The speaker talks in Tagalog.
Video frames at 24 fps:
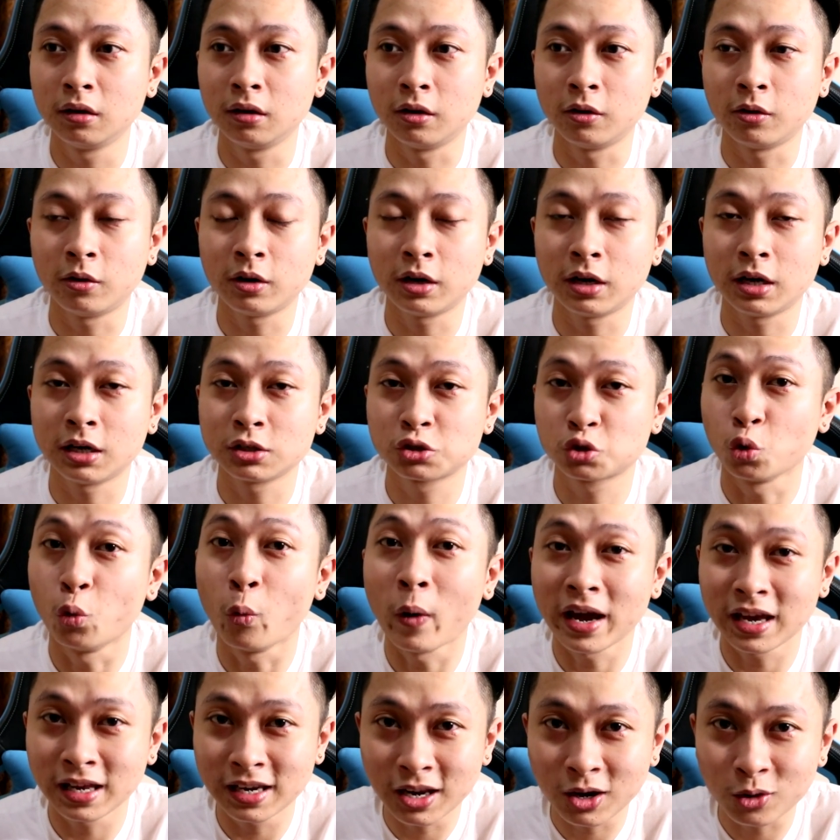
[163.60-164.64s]
No, uh,
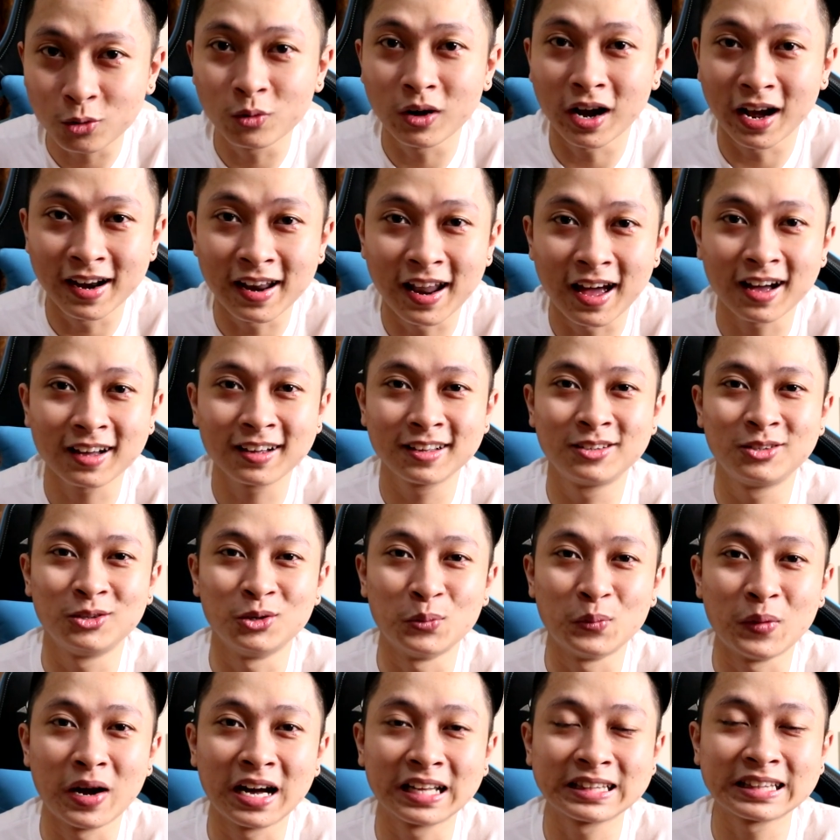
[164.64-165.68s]
suwail akong anak
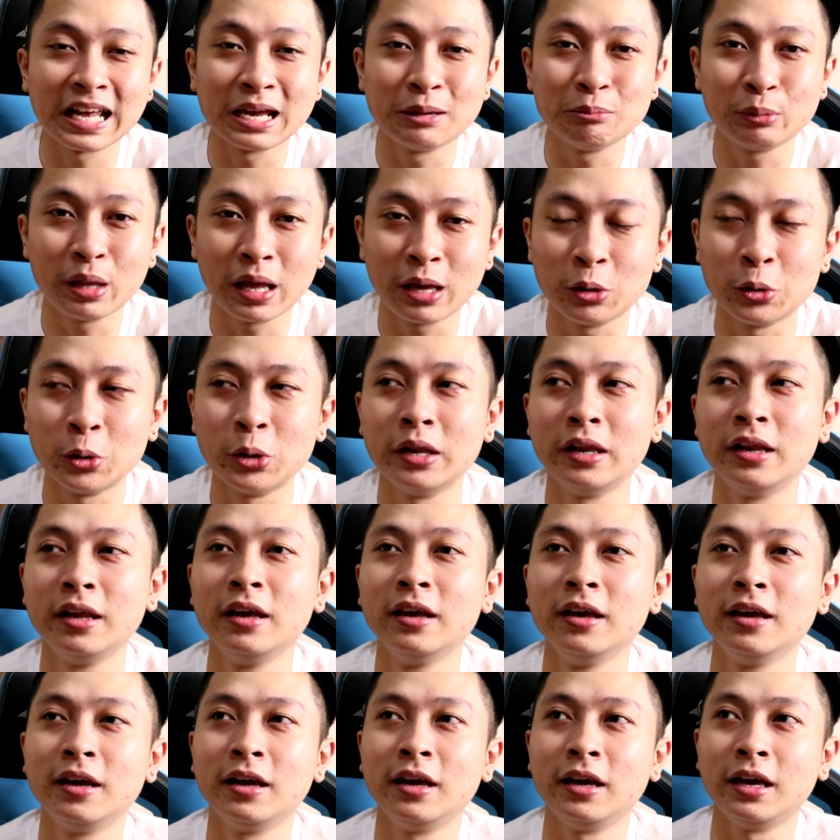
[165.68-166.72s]
nung mga time na yon
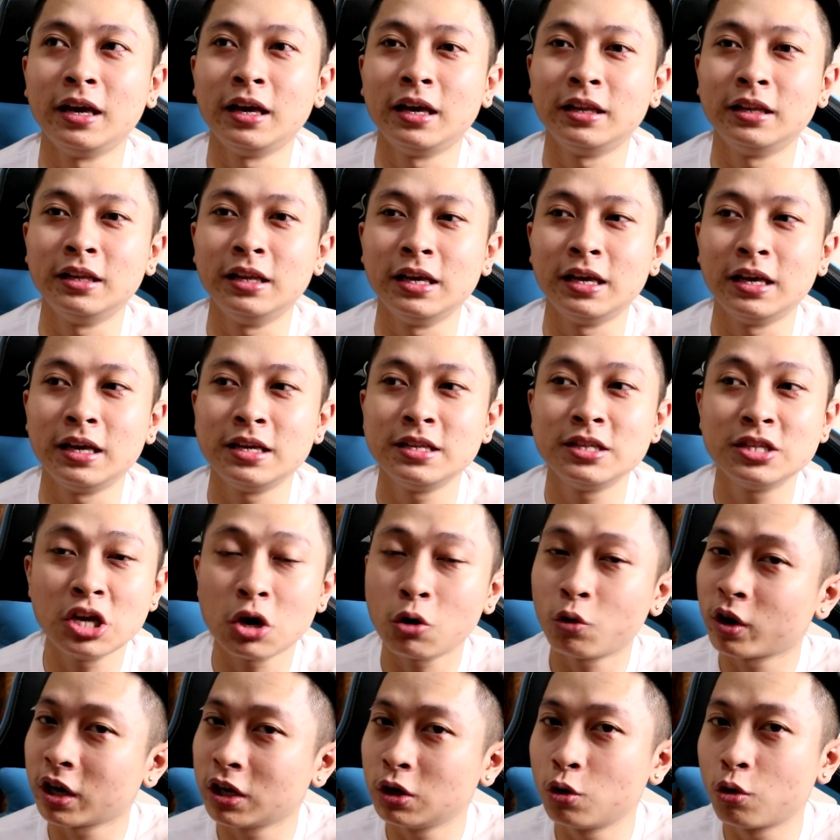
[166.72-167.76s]
And eh, hindi
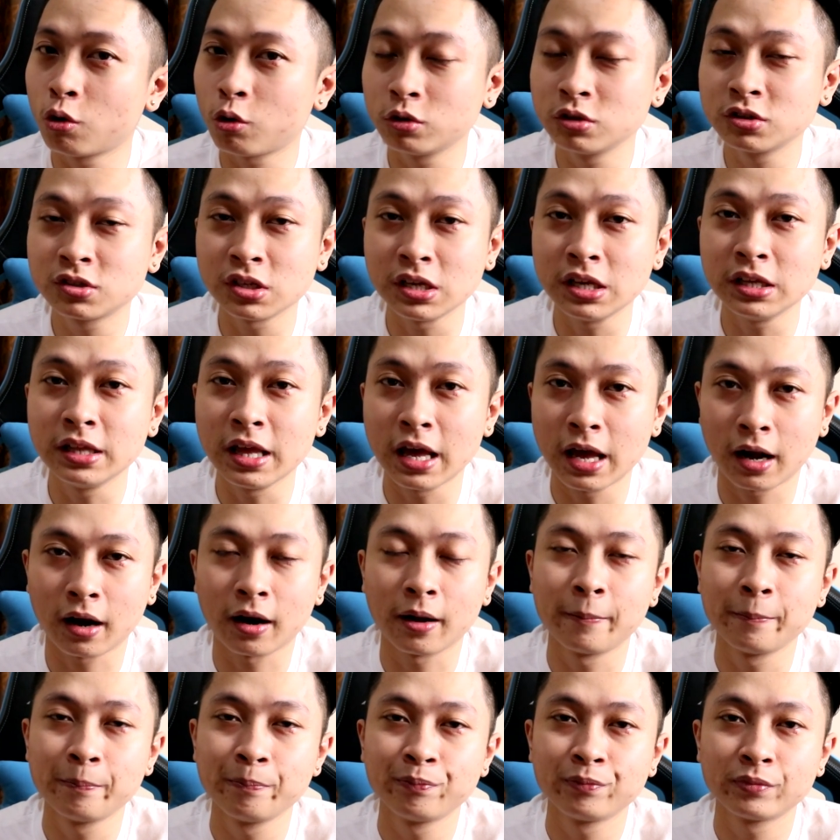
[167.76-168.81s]
ako kino-consider
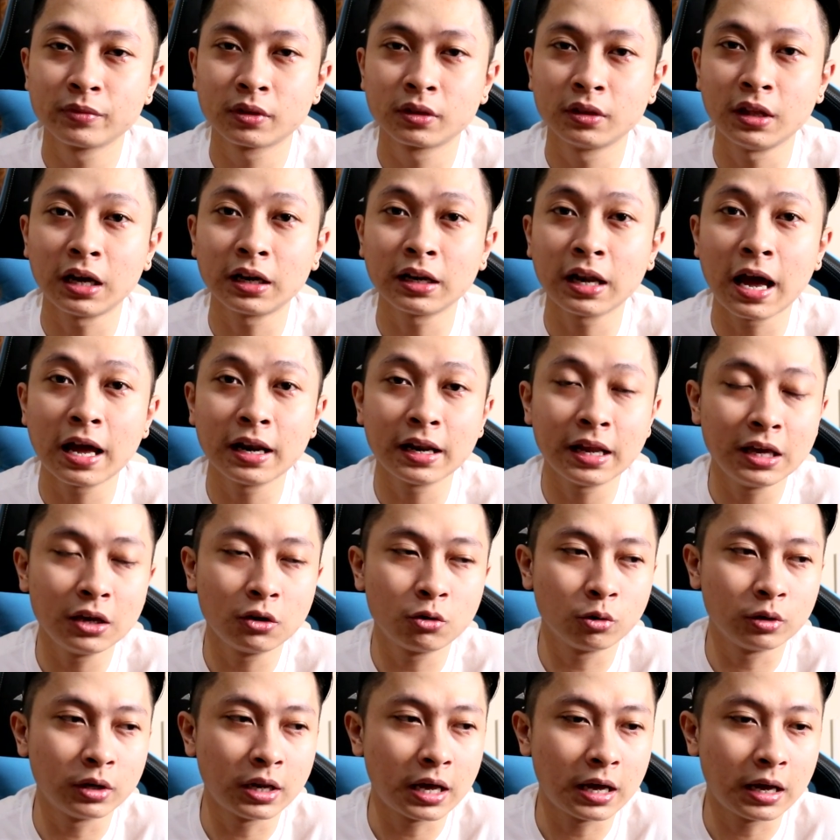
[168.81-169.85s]
ng nanay
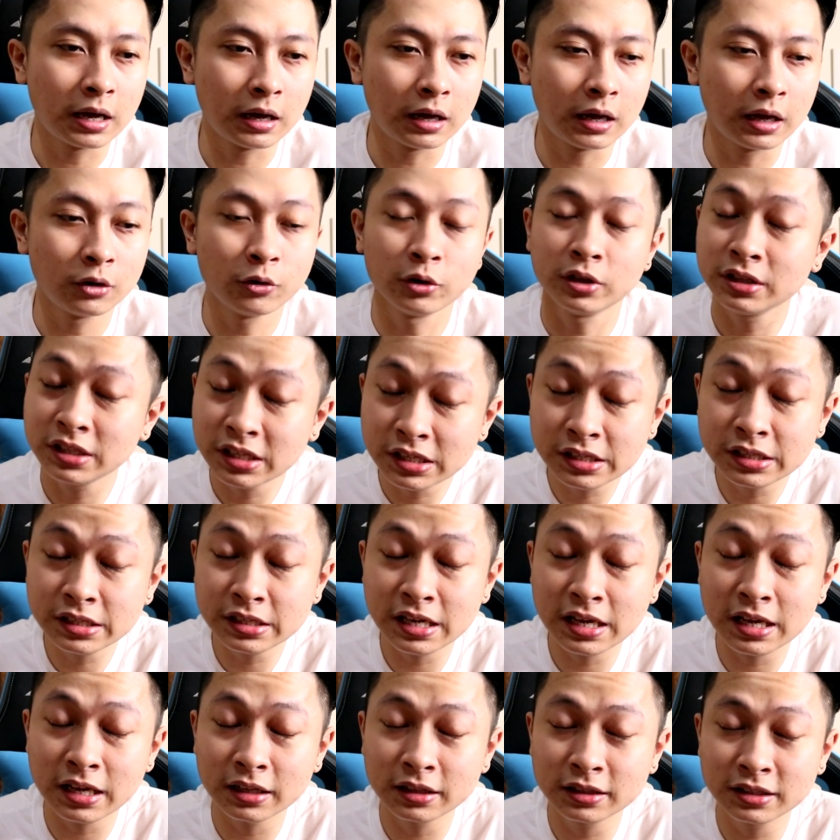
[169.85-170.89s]
ko na ano hindi
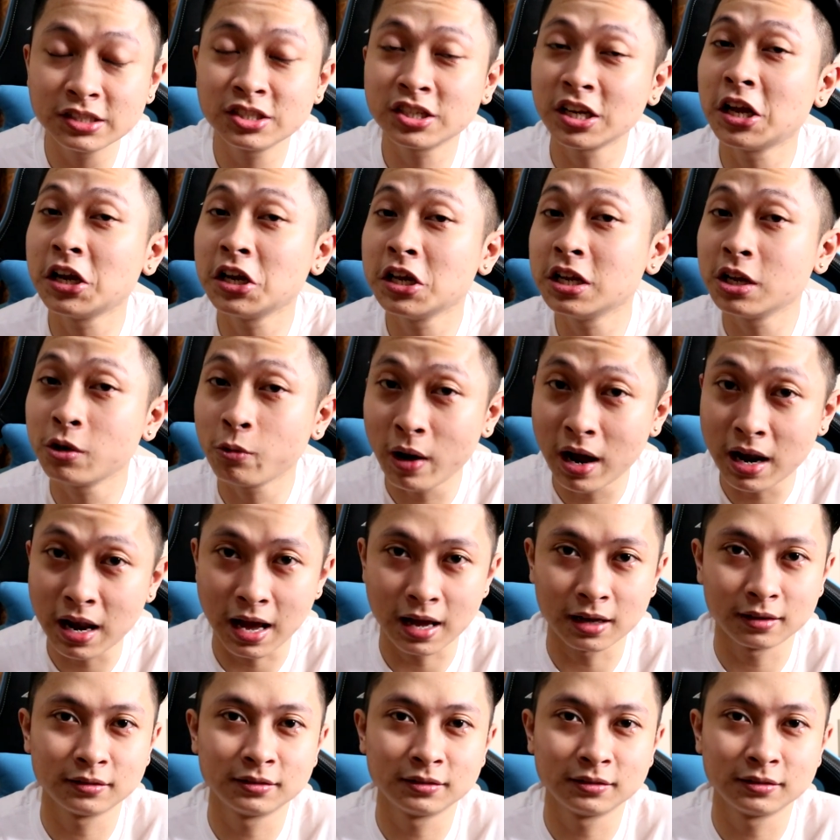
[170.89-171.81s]
niya, hindi siya naniniwala